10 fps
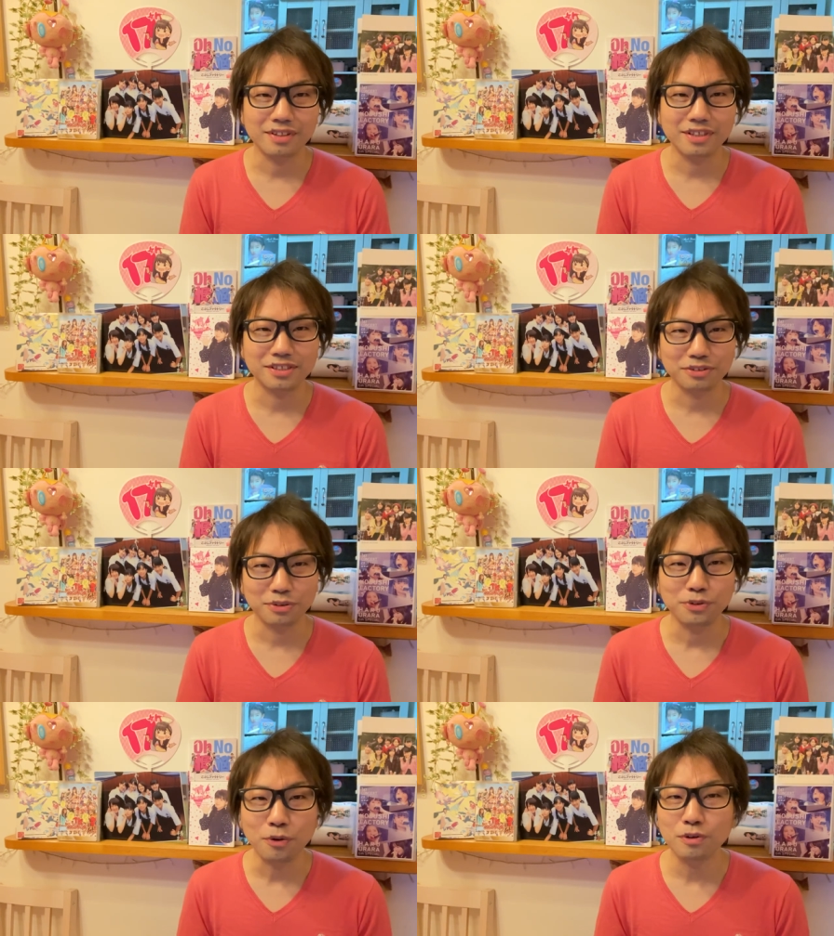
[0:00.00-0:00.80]
そ
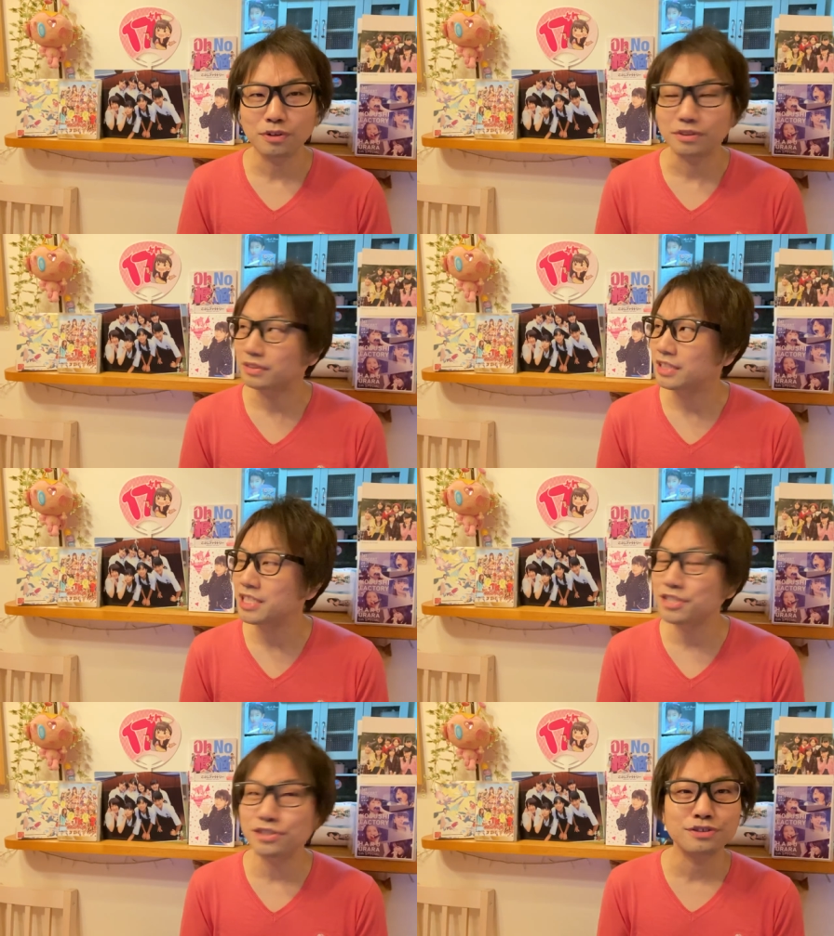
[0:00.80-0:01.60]
のよん
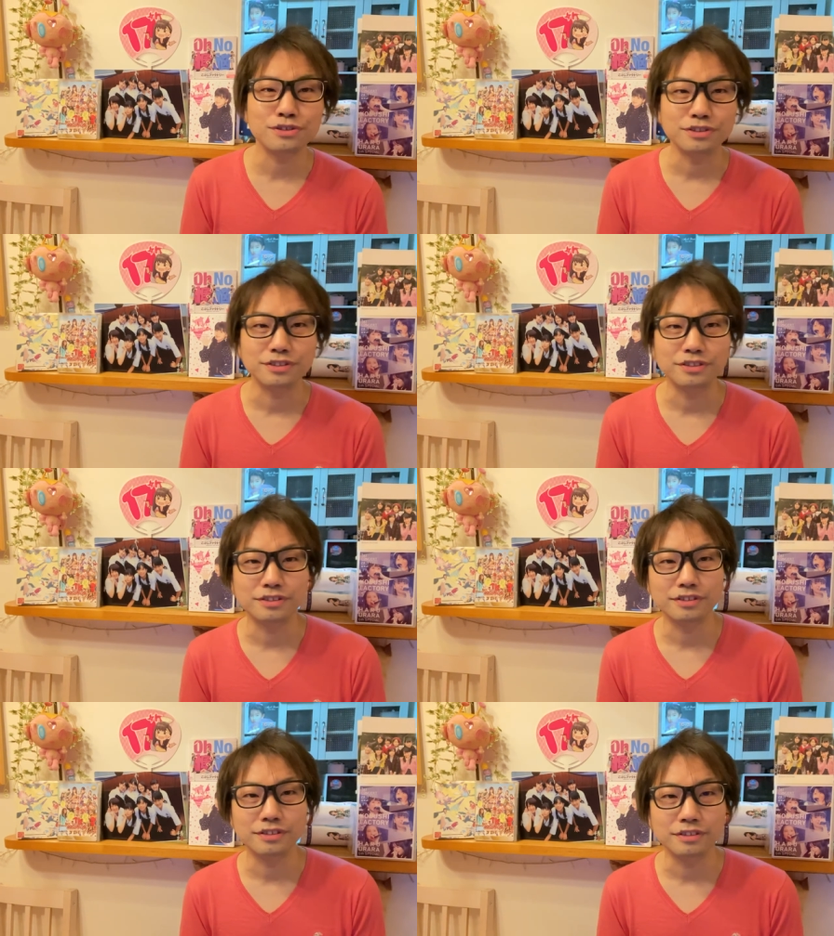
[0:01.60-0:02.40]
じゅ
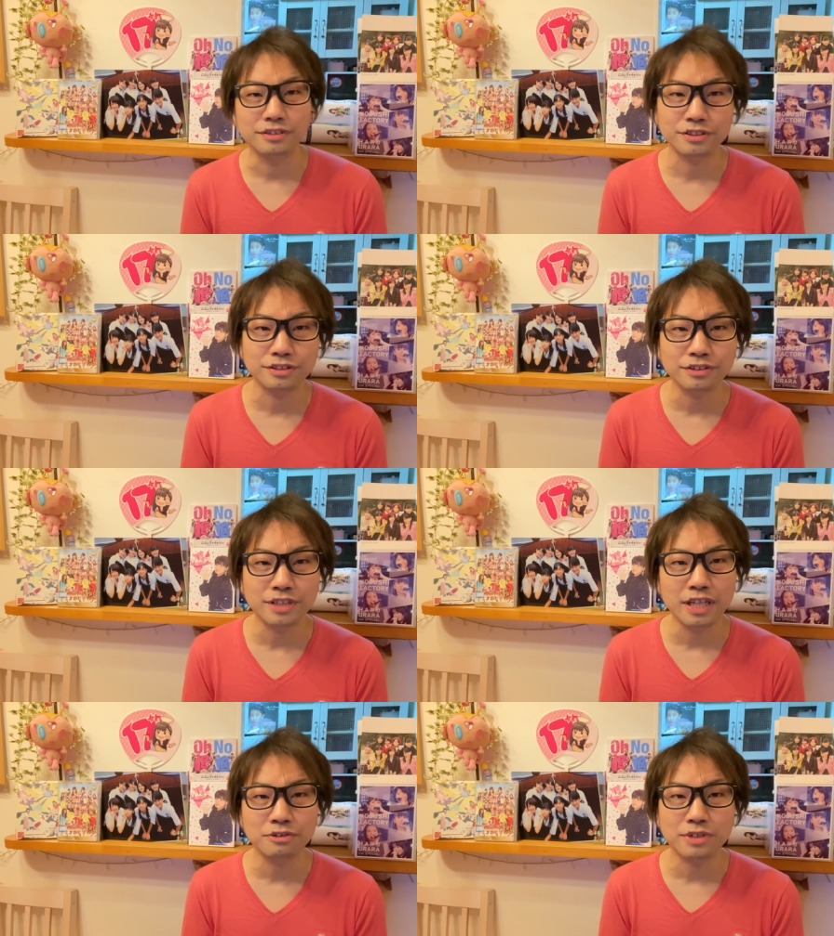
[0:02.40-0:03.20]
うすう
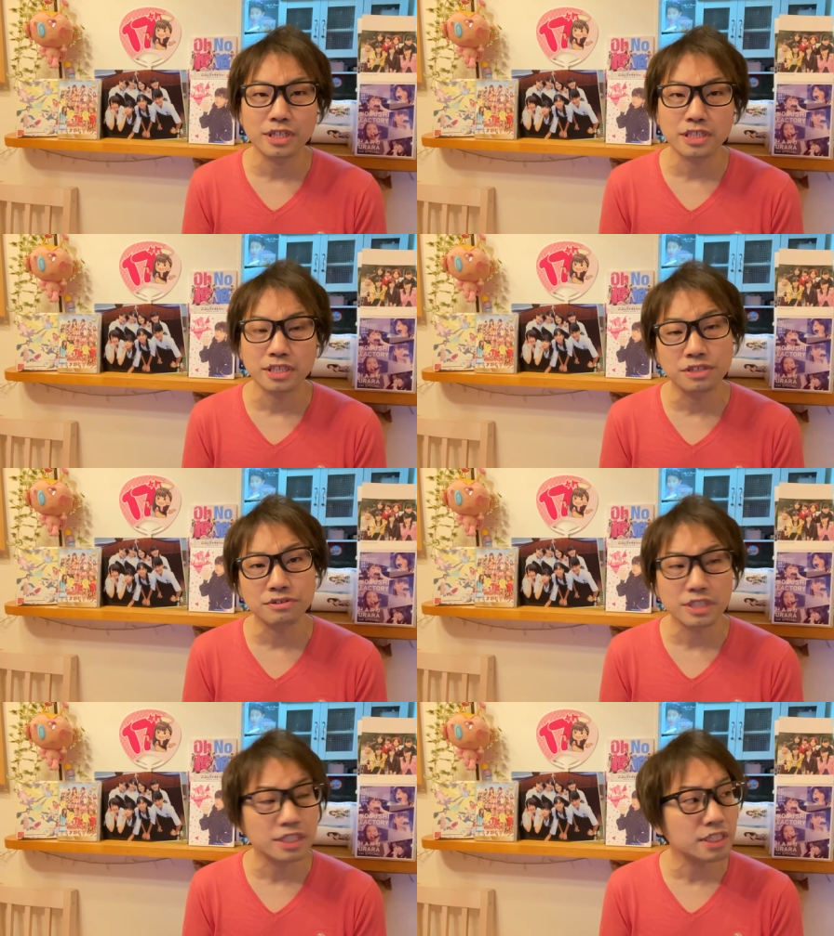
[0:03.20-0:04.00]
ねんの歴史、に
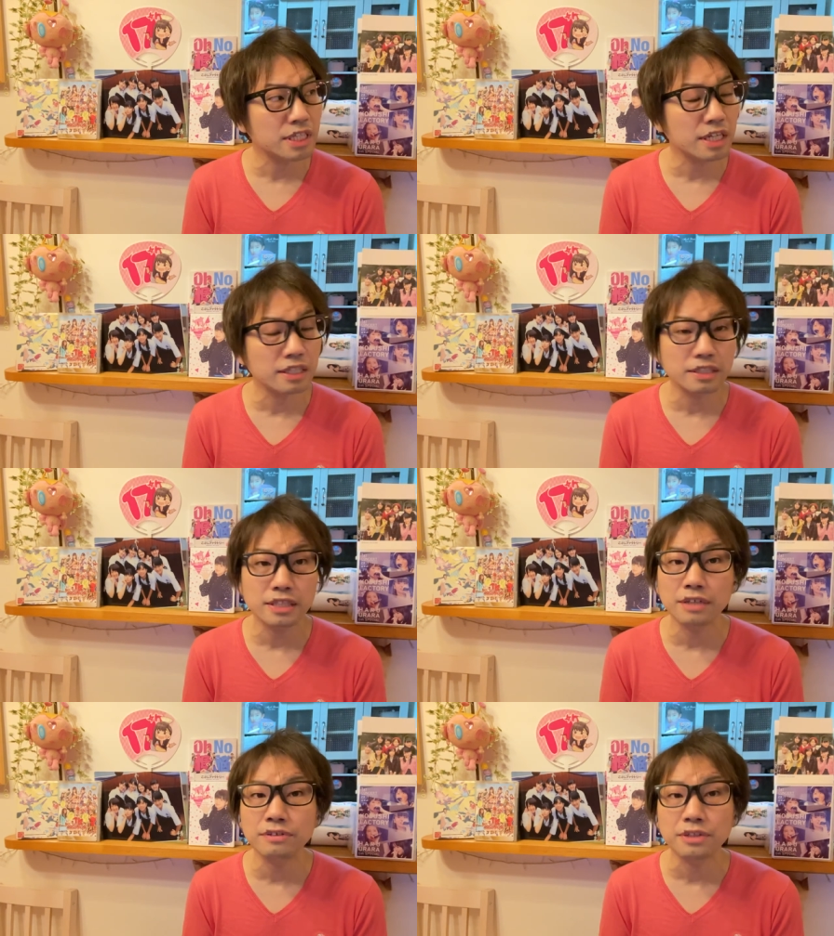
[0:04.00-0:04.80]
じゅういちねんに
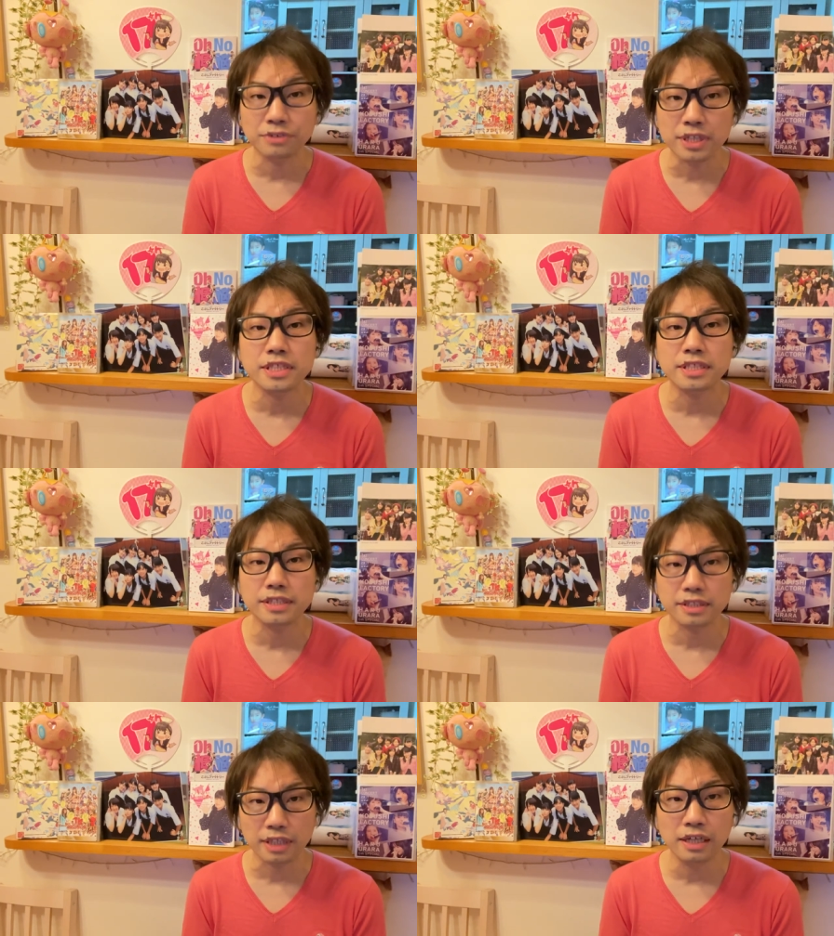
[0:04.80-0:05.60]
ねんぐらいの歴史で
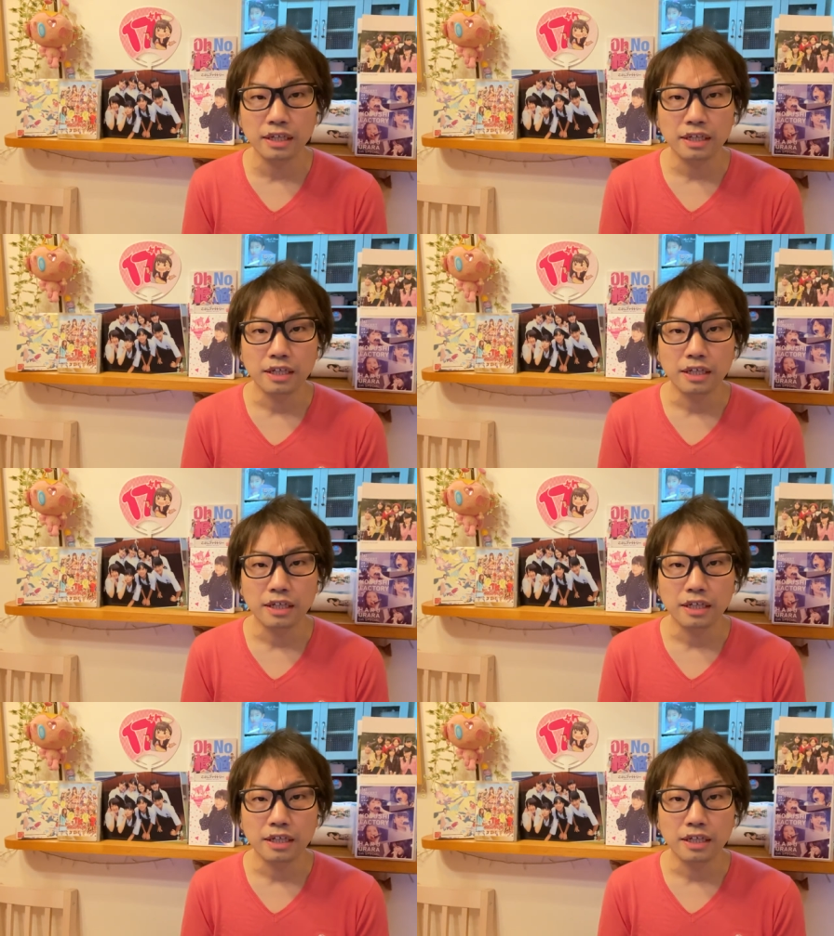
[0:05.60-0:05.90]
すか